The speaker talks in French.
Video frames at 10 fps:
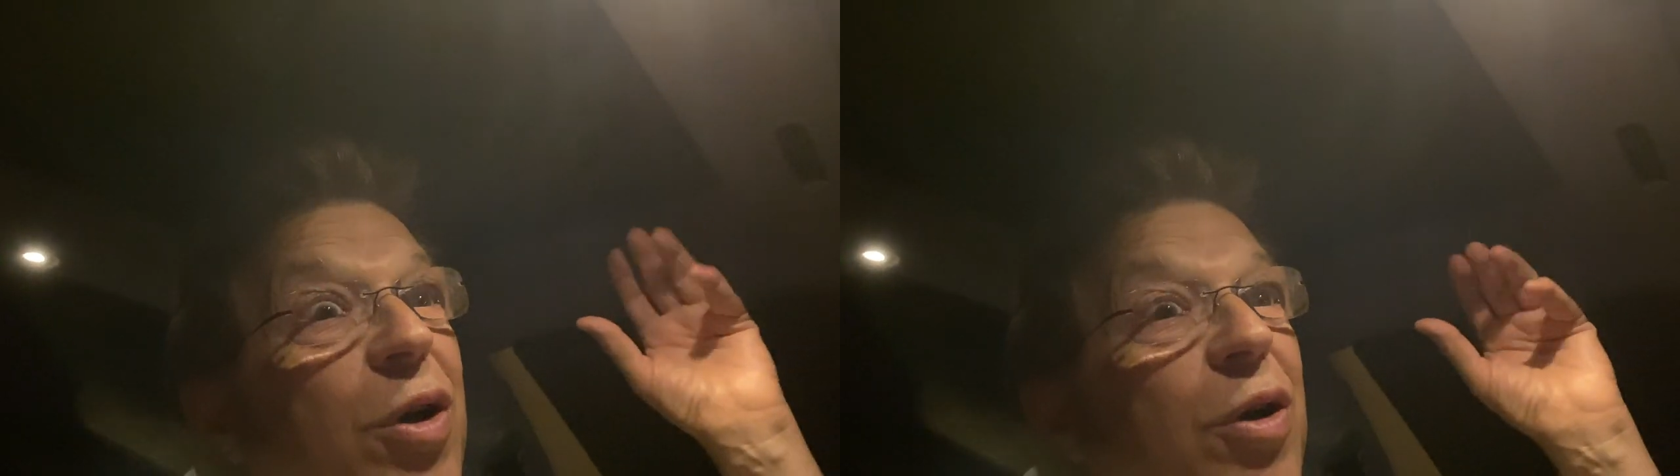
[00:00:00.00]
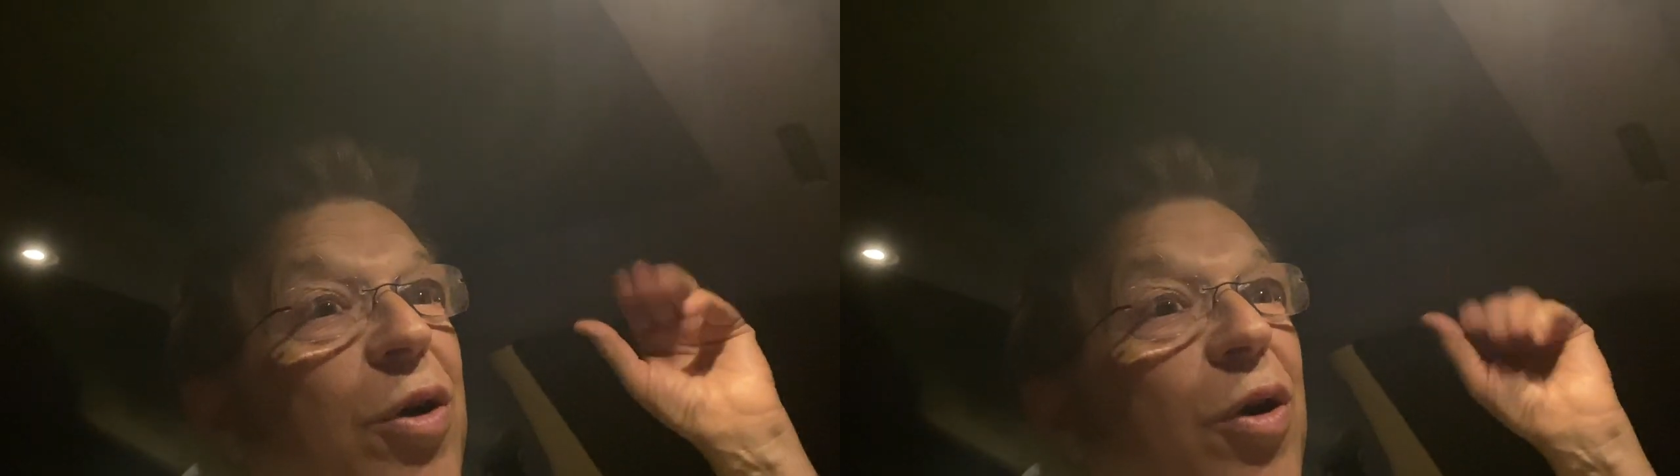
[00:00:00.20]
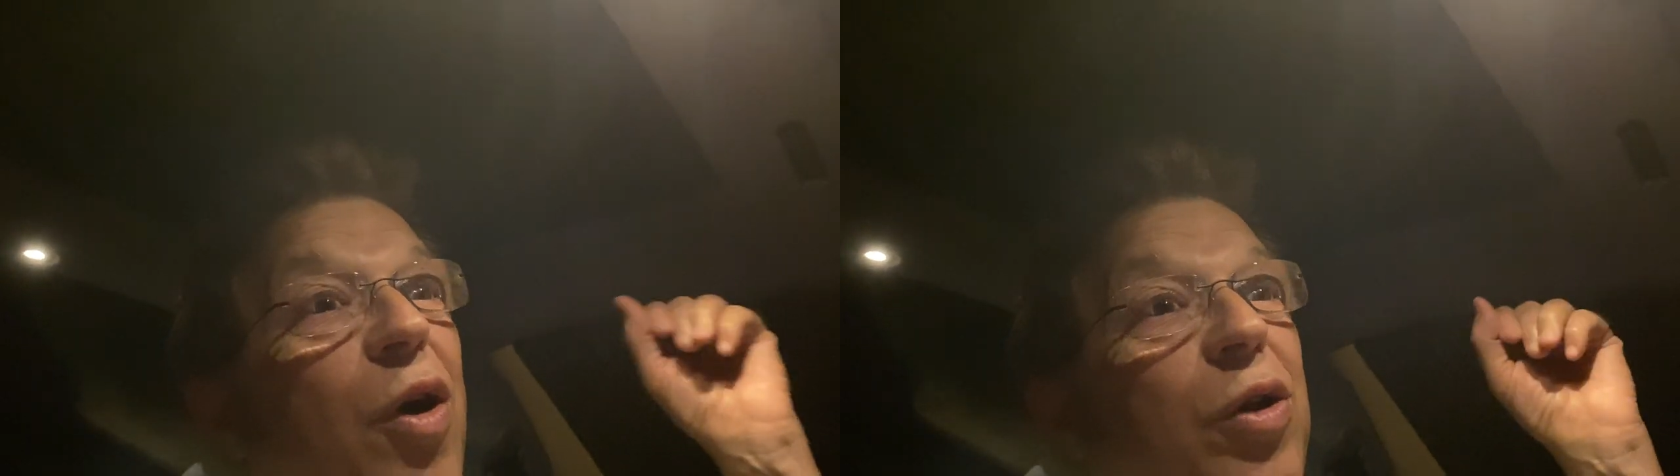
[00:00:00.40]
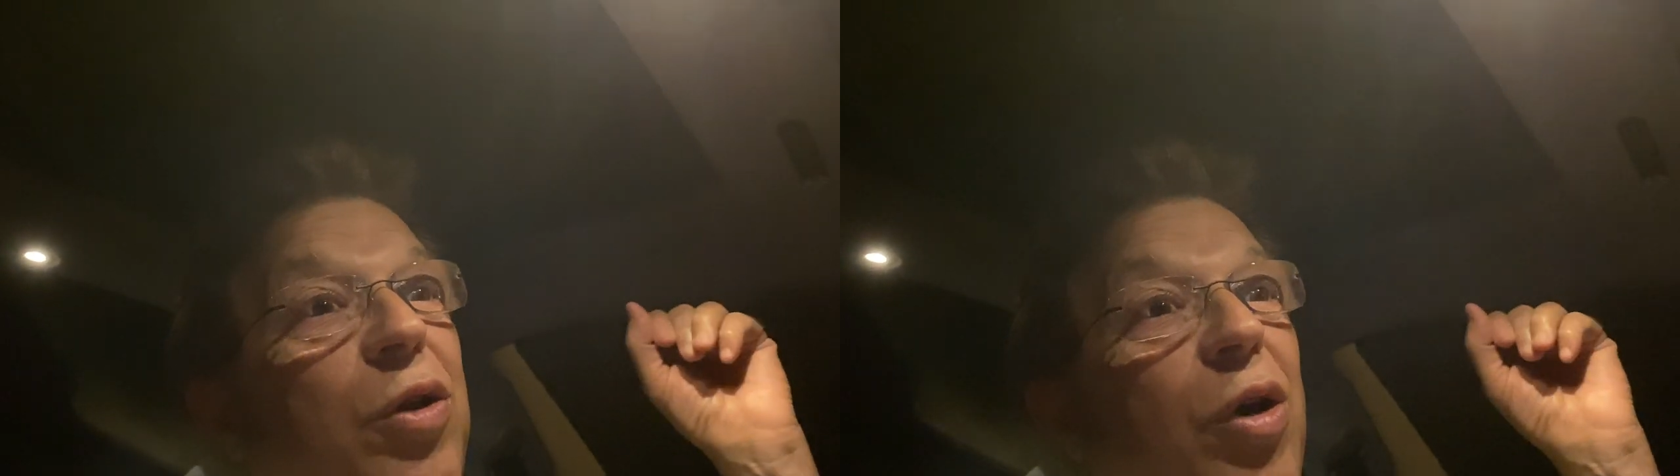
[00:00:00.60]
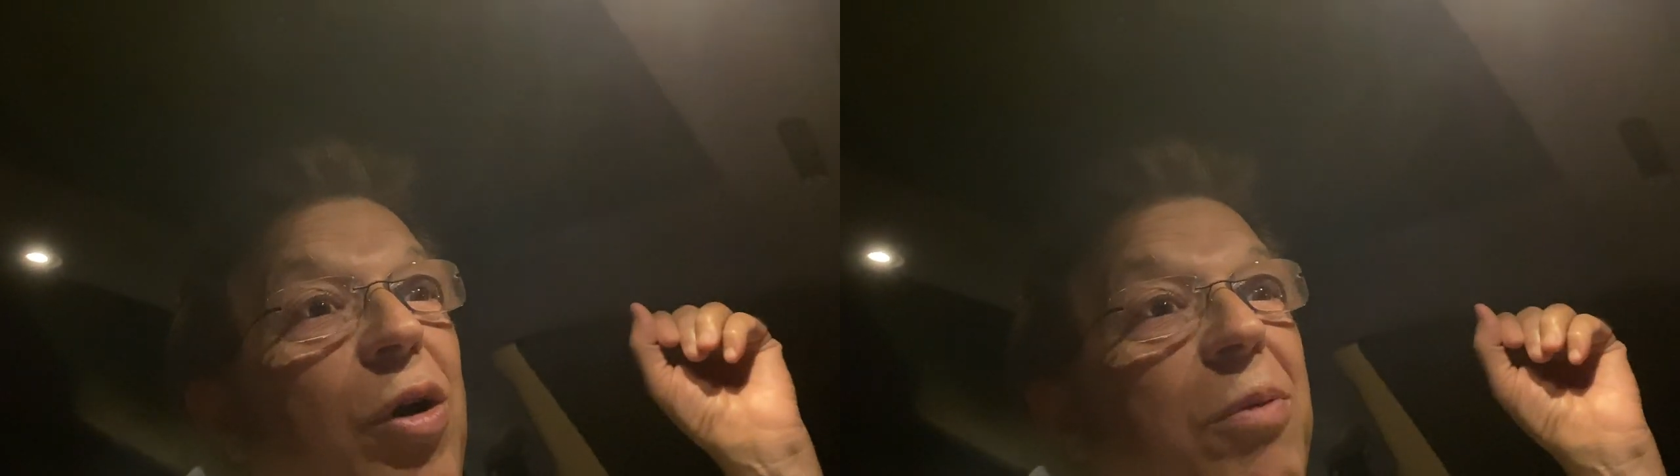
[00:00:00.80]
euh,
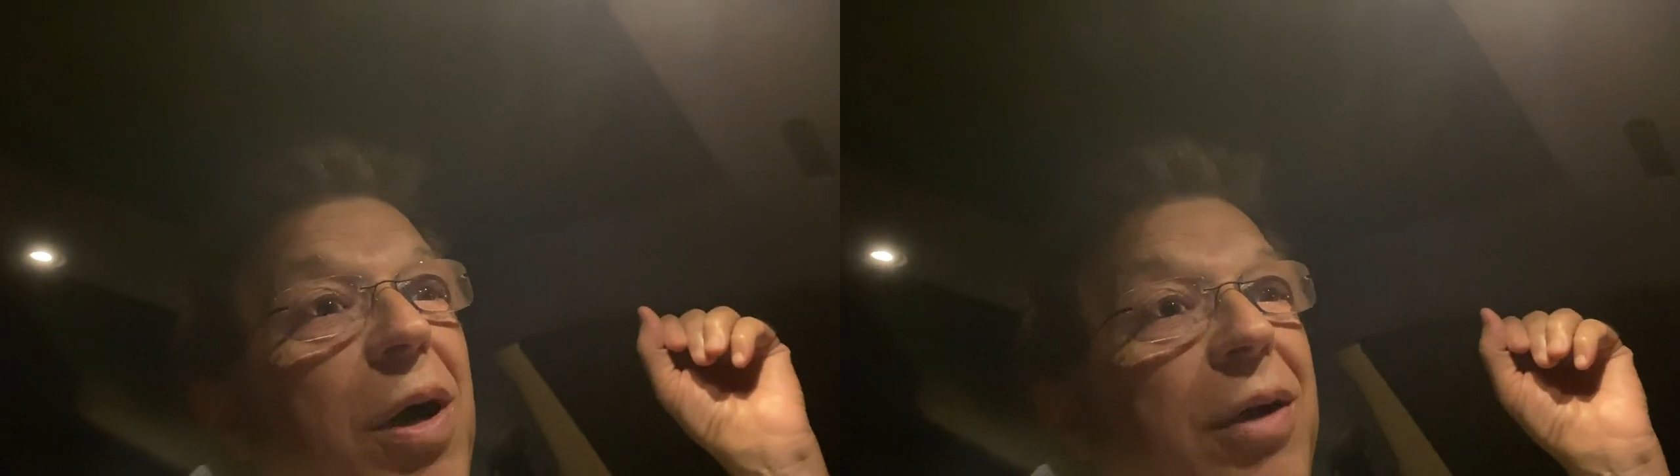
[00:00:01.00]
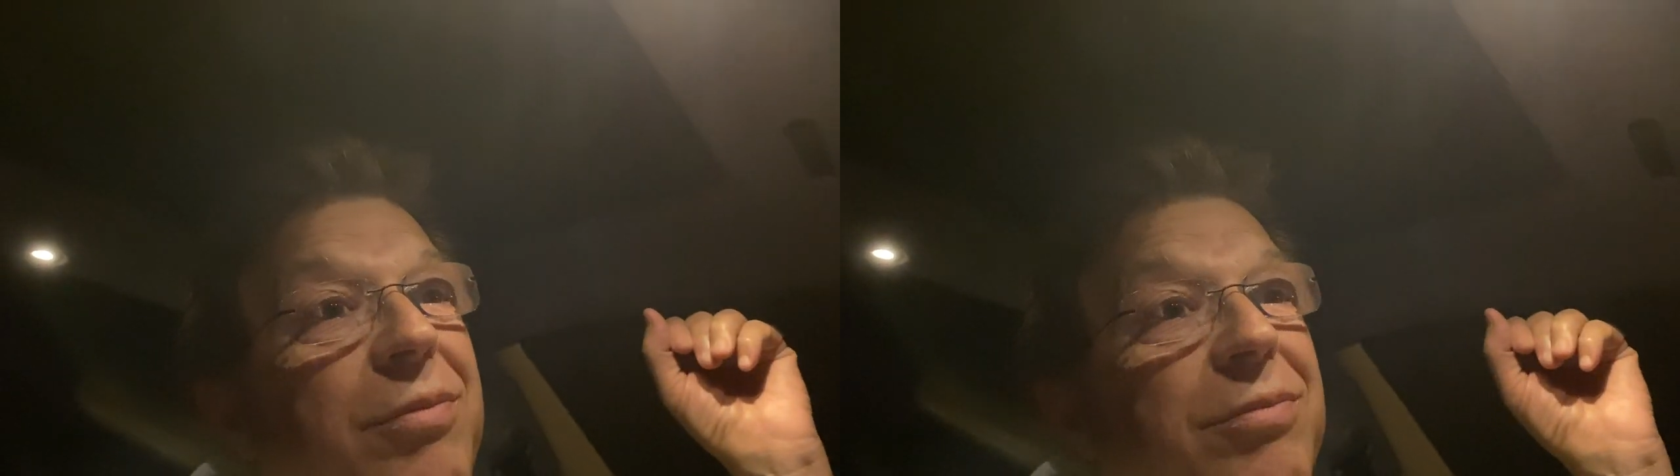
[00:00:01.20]
octobre